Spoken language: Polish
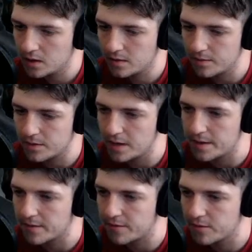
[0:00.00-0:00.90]

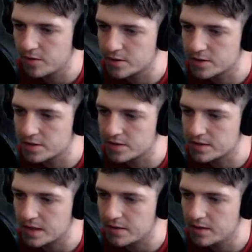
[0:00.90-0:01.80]
Dobra, w ucho żeś
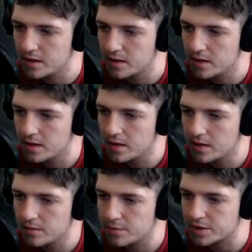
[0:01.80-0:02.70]
dostał.
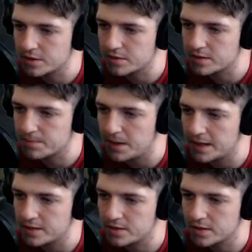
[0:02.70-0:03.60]
Poszedłeś
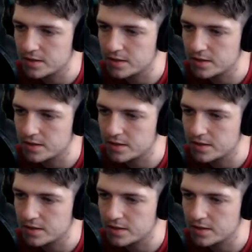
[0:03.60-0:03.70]
spać.